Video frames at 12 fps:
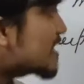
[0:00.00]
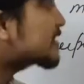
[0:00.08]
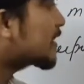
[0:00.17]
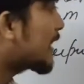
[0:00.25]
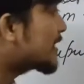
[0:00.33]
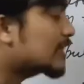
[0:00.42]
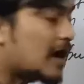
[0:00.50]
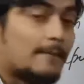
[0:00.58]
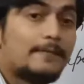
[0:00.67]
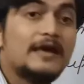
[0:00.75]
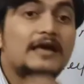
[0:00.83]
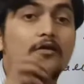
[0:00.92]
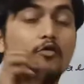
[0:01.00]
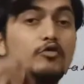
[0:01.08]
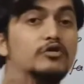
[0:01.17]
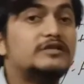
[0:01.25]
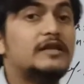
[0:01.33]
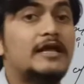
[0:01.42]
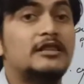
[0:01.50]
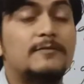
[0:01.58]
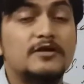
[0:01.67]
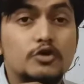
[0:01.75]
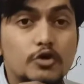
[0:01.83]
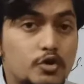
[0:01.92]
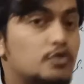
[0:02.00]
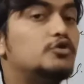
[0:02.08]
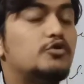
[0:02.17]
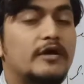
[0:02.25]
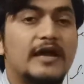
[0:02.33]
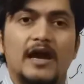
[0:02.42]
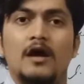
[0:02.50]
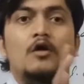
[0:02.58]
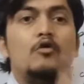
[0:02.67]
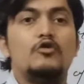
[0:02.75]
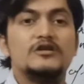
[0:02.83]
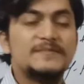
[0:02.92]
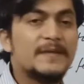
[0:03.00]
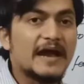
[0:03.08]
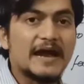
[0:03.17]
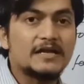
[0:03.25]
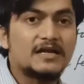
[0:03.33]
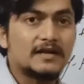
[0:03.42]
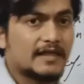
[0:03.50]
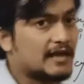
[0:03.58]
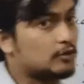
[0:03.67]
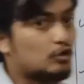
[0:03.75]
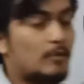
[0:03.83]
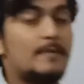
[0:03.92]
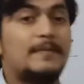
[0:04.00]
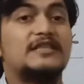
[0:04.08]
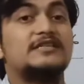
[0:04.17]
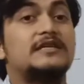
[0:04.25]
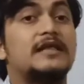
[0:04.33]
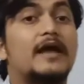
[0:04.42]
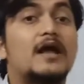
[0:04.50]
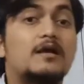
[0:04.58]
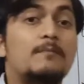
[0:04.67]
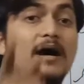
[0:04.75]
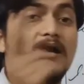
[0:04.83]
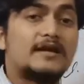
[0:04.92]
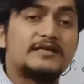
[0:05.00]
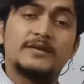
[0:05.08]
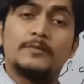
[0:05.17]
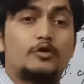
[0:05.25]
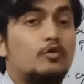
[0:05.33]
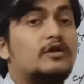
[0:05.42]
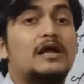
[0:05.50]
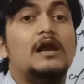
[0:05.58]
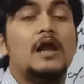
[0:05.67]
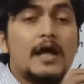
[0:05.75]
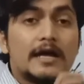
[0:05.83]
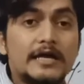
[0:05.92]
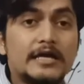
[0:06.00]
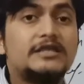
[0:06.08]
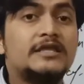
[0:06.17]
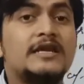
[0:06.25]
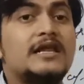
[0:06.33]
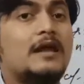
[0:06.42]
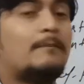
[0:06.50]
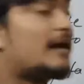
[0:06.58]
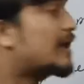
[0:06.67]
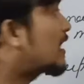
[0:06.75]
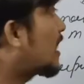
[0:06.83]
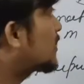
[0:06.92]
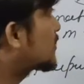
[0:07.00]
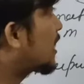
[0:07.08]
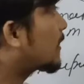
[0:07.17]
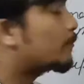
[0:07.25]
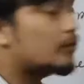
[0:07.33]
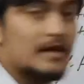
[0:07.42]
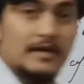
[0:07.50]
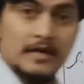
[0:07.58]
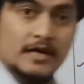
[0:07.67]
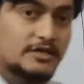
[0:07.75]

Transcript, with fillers: वेस्ट लेंथ आपकी उस लेंथ में जो यूज हुई है उसमें ऐड कर देंगे तो हमें पता चल जाएगा कि मार्केट से हमें टोटल कितनी लंबाई का तारपुलिन